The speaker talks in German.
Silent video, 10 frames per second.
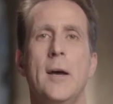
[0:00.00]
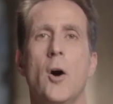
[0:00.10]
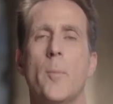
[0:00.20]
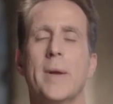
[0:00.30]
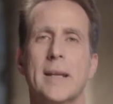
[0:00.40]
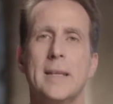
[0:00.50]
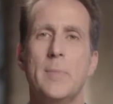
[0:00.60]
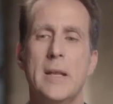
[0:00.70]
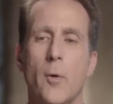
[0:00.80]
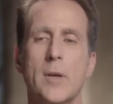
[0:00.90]
ob man da die
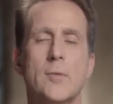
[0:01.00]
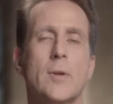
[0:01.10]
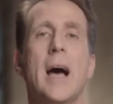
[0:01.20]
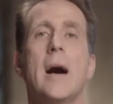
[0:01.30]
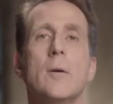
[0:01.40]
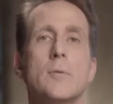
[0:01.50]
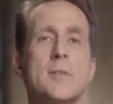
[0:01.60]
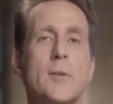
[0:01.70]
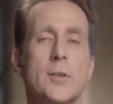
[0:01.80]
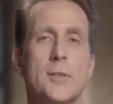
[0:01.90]
Beleuchtung oder
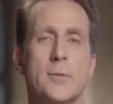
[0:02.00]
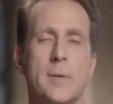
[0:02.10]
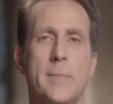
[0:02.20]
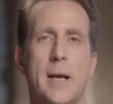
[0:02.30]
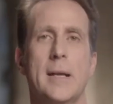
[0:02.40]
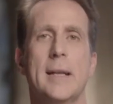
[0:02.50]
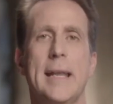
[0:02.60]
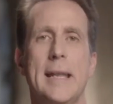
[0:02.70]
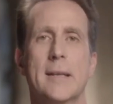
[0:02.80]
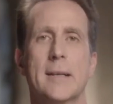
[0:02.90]
Ausleuchtung im Nachhinein
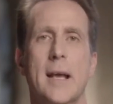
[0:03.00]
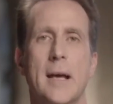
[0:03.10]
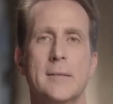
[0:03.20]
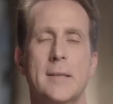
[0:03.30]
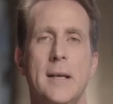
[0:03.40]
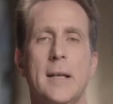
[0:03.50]
ändern kann,